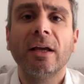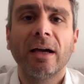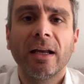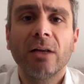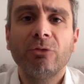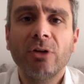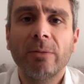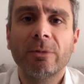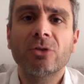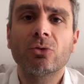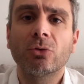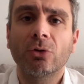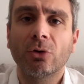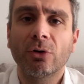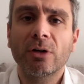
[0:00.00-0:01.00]
alla fine mi
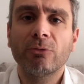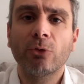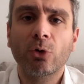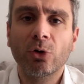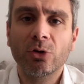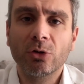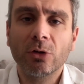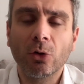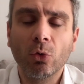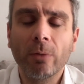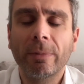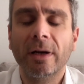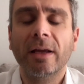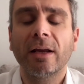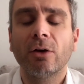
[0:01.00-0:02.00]
sono rifornito da lui
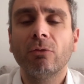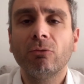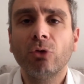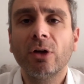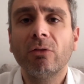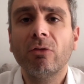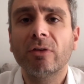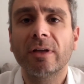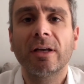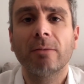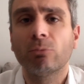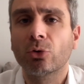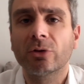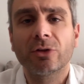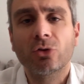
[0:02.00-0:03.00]
perché non volevo avere
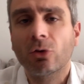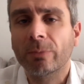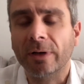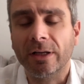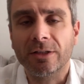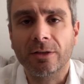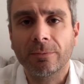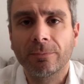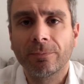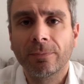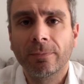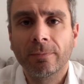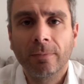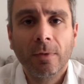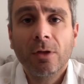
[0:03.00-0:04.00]
brutte sorprese
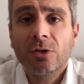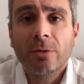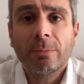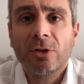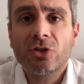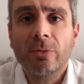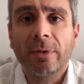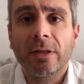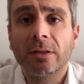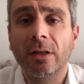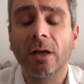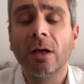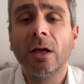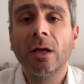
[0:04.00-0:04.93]
semplicemente.